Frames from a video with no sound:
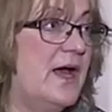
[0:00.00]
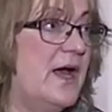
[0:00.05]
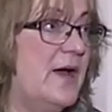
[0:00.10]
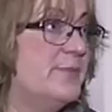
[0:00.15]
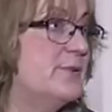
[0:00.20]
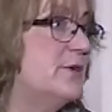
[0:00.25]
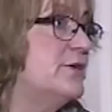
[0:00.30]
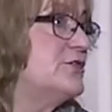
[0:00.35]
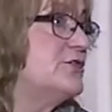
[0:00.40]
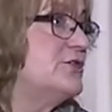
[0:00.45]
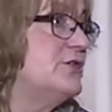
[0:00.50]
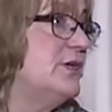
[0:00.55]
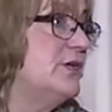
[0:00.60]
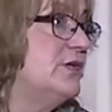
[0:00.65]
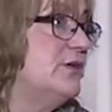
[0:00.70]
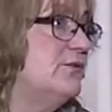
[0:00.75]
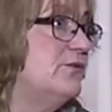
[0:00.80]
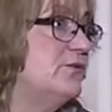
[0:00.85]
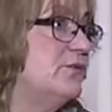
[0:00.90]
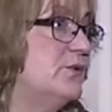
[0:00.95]

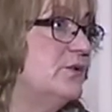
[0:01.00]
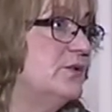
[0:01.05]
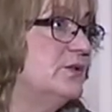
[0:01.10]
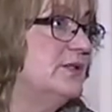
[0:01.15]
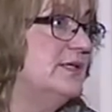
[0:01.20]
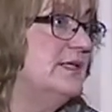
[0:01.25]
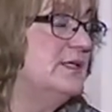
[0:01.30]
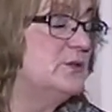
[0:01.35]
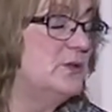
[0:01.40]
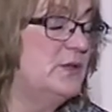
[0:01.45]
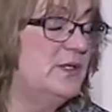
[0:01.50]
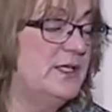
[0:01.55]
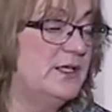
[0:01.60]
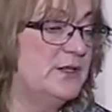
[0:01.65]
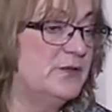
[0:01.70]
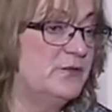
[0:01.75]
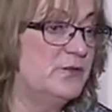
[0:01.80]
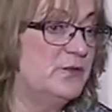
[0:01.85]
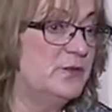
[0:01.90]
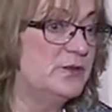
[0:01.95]
abgeschnitten wurden,
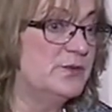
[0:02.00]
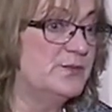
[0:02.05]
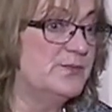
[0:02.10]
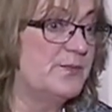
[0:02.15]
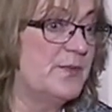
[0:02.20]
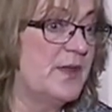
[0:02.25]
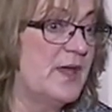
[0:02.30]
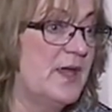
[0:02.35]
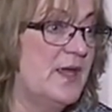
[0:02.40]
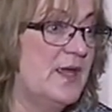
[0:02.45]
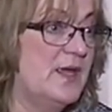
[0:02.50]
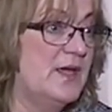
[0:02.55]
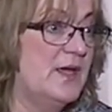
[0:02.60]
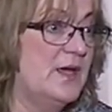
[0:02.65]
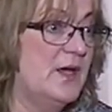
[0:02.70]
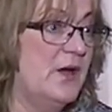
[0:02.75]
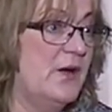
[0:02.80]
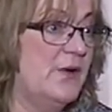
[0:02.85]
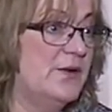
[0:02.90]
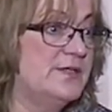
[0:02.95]
isoliert wurden.
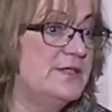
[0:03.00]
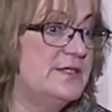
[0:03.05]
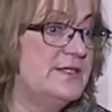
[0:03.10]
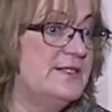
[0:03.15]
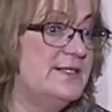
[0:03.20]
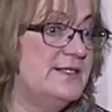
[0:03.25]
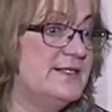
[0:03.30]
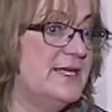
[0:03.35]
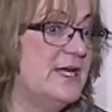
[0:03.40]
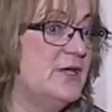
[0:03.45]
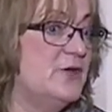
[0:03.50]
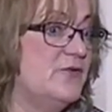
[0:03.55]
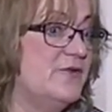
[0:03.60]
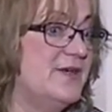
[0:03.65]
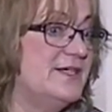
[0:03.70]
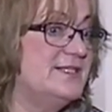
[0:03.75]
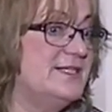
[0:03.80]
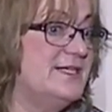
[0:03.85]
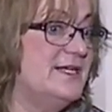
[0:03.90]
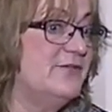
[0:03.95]
Und diese
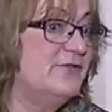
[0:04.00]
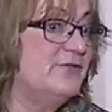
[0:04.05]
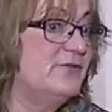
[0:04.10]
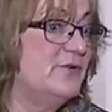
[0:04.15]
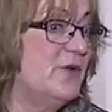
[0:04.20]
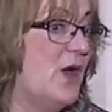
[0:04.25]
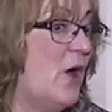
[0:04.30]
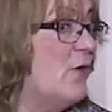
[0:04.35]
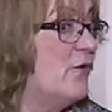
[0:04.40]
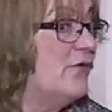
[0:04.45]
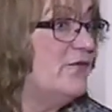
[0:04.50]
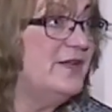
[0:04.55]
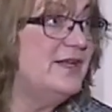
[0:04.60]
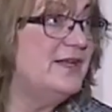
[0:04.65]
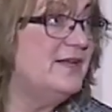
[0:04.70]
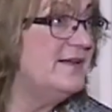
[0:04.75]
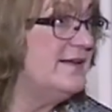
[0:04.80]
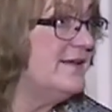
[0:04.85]
Innovativen, auch wie die